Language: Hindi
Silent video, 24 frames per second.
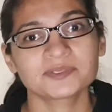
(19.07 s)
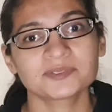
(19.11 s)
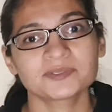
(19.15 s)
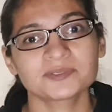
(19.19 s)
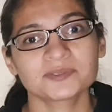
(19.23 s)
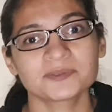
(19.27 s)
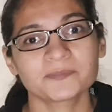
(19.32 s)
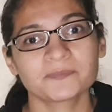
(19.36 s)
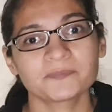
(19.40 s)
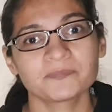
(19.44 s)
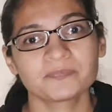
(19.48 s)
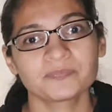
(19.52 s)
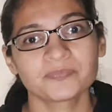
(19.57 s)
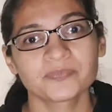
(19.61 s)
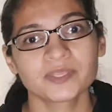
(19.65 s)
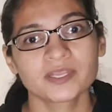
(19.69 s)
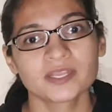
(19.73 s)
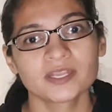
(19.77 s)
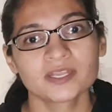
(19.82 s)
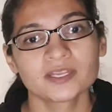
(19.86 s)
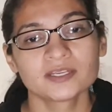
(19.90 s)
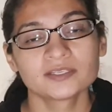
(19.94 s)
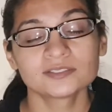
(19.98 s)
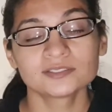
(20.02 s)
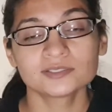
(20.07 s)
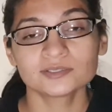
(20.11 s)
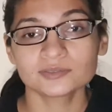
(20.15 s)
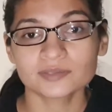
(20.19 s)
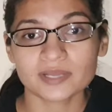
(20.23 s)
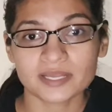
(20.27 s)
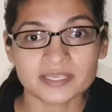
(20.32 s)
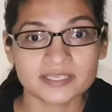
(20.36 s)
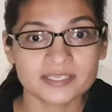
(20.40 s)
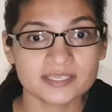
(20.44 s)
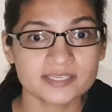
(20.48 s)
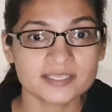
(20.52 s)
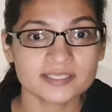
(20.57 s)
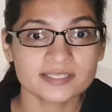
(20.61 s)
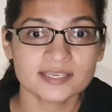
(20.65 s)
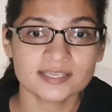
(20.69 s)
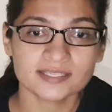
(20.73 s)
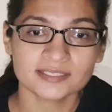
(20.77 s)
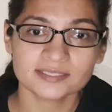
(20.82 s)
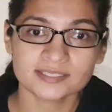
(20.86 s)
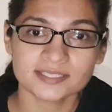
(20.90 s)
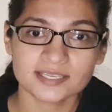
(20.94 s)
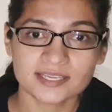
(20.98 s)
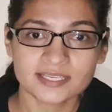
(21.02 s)
करो तो आइए
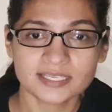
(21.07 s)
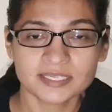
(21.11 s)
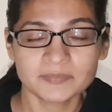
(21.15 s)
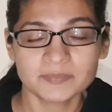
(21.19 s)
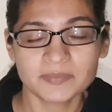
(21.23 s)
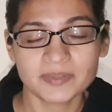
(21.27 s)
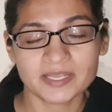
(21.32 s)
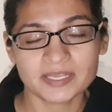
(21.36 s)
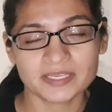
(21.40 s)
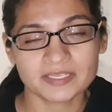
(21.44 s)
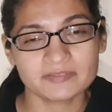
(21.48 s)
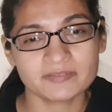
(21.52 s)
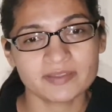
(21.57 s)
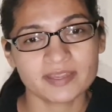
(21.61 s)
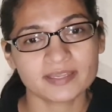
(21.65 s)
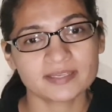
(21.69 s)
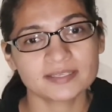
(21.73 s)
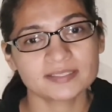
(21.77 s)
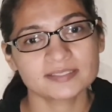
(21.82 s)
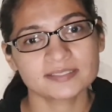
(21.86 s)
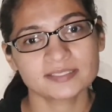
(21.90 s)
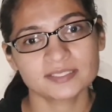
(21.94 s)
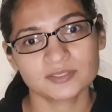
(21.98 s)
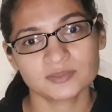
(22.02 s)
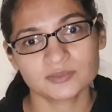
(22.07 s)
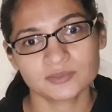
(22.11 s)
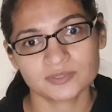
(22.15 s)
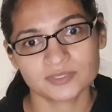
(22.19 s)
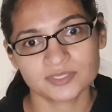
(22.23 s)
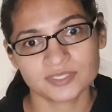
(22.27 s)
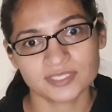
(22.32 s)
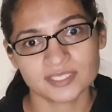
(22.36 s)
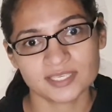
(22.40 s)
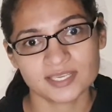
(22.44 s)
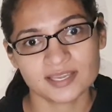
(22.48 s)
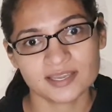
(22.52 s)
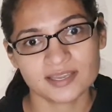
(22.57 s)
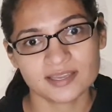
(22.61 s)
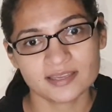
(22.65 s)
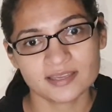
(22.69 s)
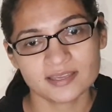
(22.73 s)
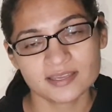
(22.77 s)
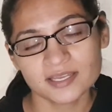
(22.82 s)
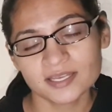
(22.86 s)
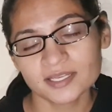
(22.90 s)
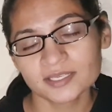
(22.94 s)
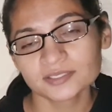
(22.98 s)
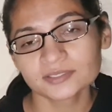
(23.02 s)
देखते हैं कि पहली वैकेंसी कौन सी है
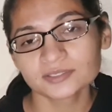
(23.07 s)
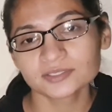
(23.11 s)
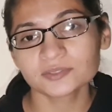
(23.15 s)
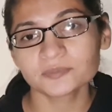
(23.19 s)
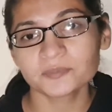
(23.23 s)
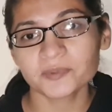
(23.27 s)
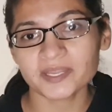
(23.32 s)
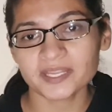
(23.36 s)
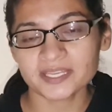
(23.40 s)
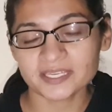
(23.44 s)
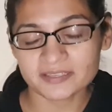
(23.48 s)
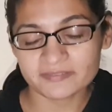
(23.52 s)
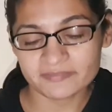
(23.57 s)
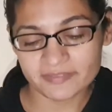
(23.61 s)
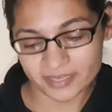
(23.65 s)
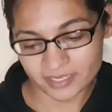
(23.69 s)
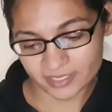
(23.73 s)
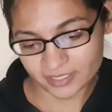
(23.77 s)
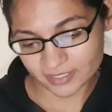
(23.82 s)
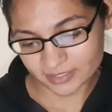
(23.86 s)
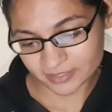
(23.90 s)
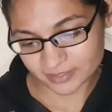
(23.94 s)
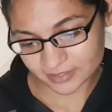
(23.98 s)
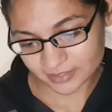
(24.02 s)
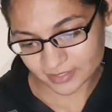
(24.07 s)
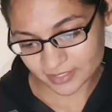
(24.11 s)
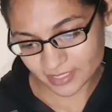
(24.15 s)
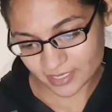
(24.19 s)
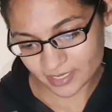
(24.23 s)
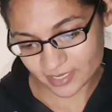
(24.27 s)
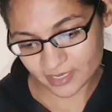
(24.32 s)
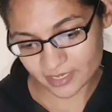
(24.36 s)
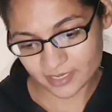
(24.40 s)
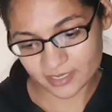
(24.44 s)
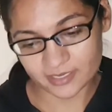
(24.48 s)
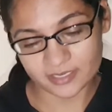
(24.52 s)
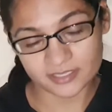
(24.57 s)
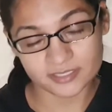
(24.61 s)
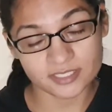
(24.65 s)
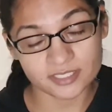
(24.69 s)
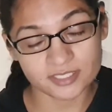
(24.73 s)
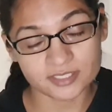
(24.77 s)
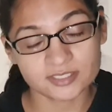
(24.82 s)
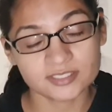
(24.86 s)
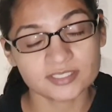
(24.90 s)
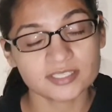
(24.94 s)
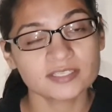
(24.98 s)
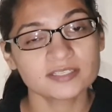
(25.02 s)
तो पहली वैकेंसी है
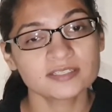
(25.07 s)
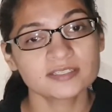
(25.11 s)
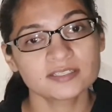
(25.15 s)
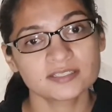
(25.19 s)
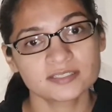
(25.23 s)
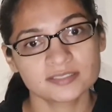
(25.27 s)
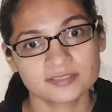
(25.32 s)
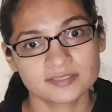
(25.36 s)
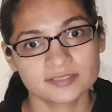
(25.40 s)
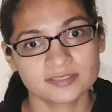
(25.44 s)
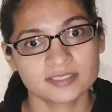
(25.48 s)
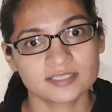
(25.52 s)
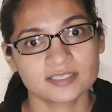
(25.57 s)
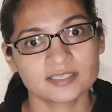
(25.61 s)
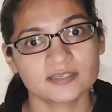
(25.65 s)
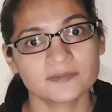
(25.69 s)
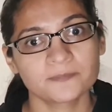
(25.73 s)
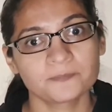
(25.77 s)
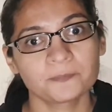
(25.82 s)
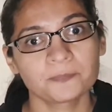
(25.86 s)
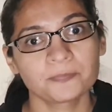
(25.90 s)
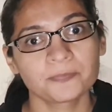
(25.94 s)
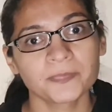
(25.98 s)
रजिस्टर्ड नर्स की